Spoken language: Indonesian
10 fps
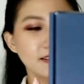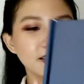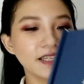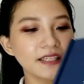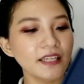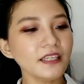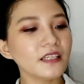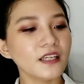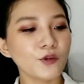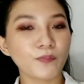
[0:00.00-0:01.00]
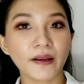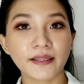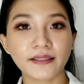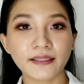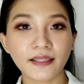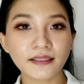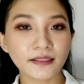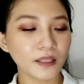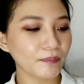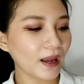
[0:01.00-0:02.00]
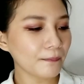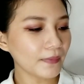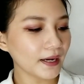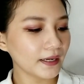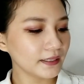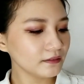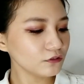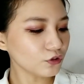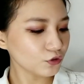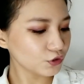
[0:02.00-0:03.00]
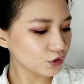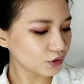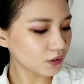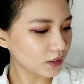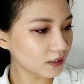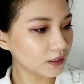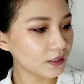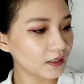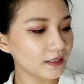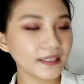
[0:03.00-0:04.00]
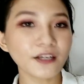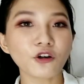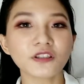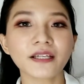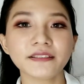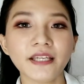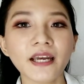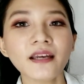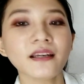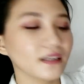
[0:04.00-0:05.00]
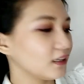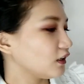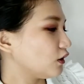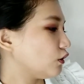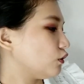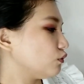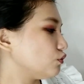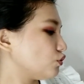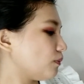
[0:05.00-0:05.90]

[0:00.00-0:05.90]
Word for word: jadi paket kita tetap aman terus uh, ini kotaknya lucu